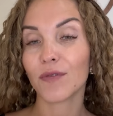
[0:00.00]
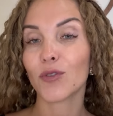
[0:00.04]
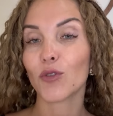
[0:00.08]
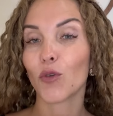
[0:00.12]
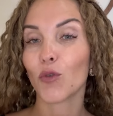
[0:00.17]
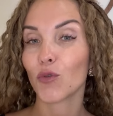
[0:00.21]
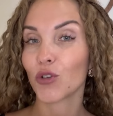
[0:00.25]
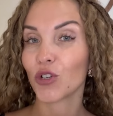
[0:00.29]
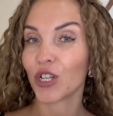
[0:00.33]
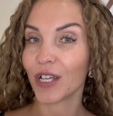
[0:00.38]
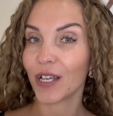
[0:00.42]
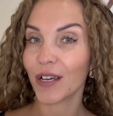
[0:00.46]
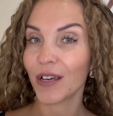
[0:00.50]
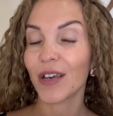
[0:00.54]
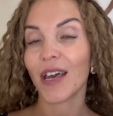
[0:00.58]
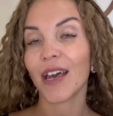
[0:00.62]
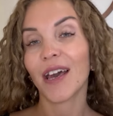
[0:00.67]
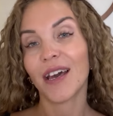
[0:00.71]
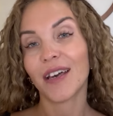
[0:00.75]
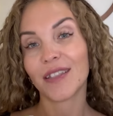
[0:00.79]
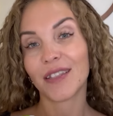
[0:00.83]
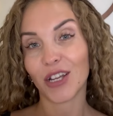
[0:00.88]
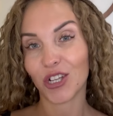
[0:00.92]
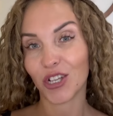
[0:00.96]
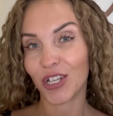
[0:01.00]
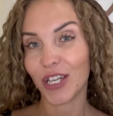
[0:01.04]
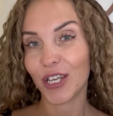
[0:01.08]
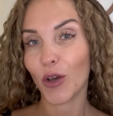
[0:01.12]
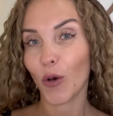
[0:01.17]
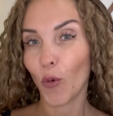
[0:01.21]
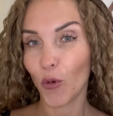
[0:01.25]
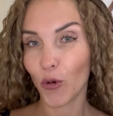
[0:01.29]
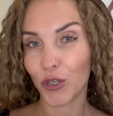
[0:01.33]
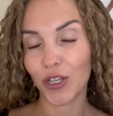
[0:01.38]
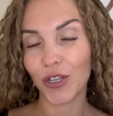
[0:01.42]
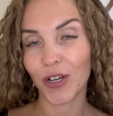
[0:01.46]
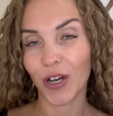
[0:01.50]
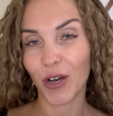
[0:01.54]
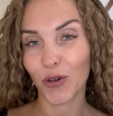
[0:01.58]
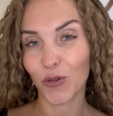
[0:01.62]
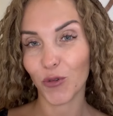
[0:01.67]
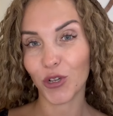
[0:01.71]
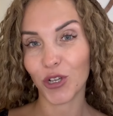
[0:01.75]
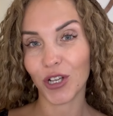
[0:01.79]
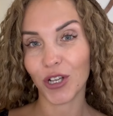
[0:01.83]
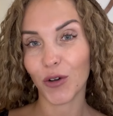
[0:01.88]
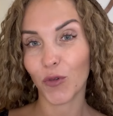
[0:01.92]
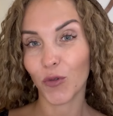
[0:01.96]
но уже нашли очень
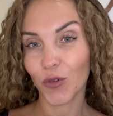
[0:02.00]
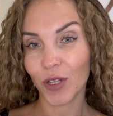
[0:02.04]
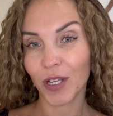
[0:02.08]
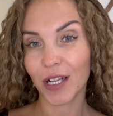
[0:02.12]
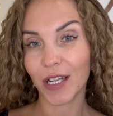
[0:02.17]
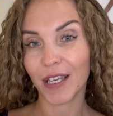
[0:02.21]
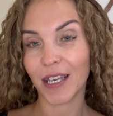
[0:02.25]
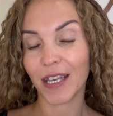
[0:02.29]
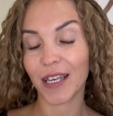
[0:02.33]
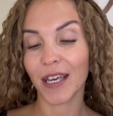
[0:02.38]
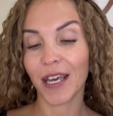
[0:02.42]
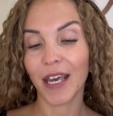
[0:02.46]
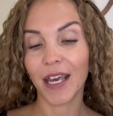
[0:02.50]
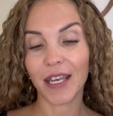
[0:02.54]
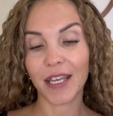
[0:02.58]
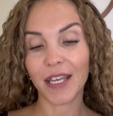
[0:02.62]
хорошие отклики